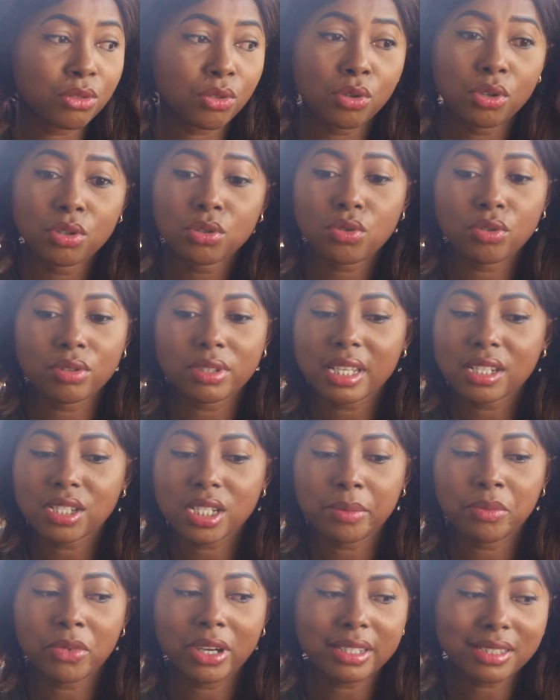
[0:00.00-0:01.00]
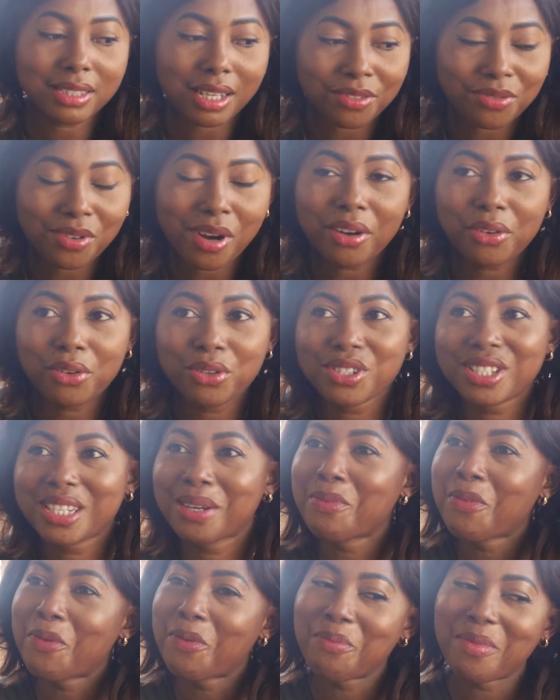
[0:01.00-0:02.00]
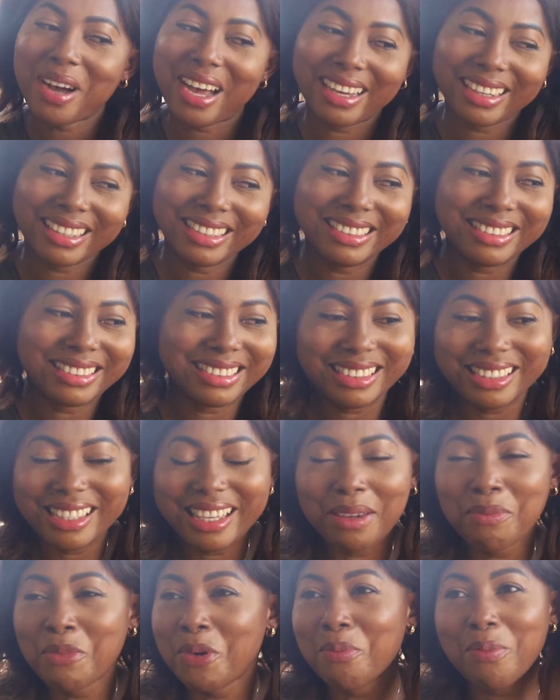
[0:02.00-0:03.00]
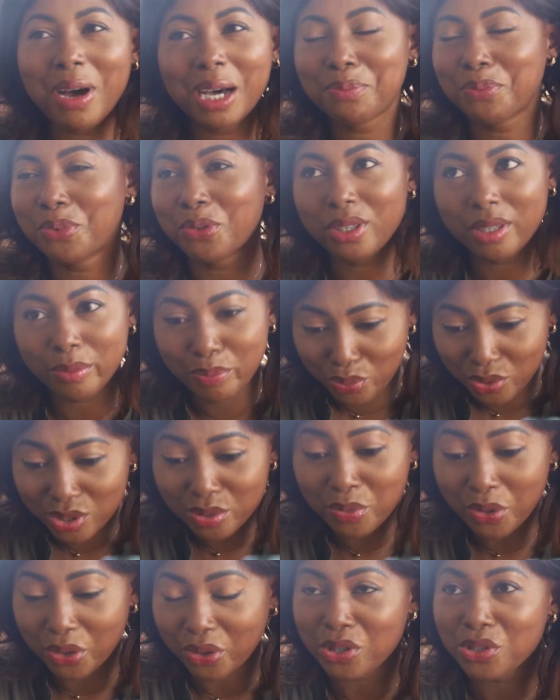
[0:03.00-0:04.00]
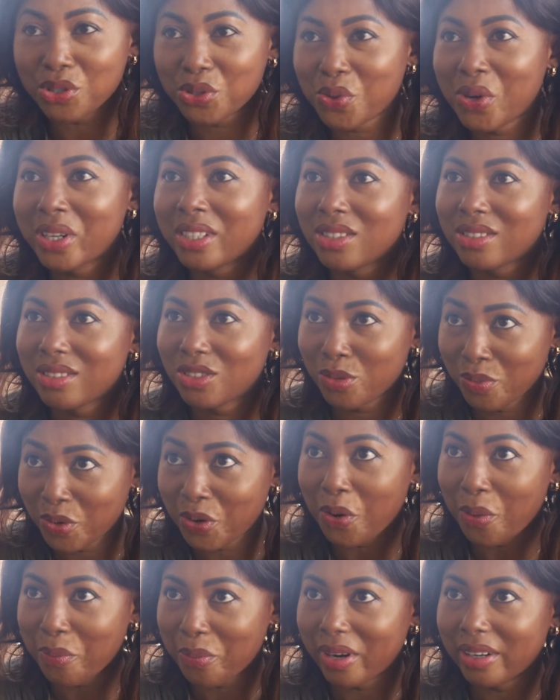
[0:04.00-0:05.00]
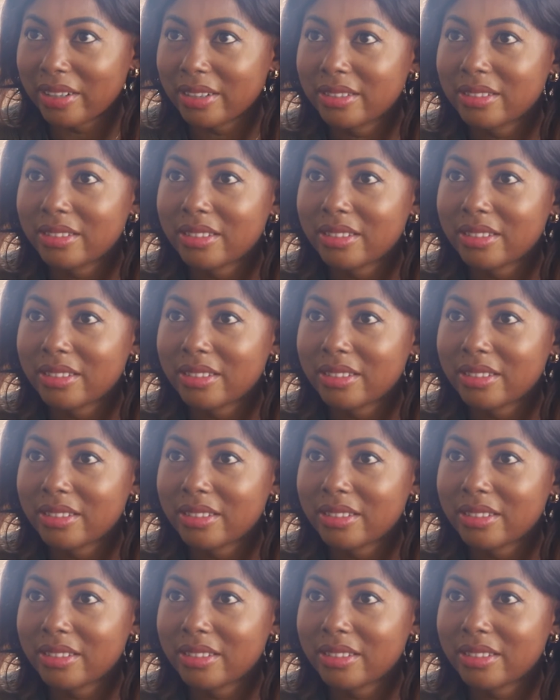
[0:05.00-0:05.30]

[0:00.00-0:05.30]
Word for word: de l'autre côté, j'aimerais savoir que j'ai mon mari ici et me battre pour qu'il puisse me rejoindre. Tu me comprends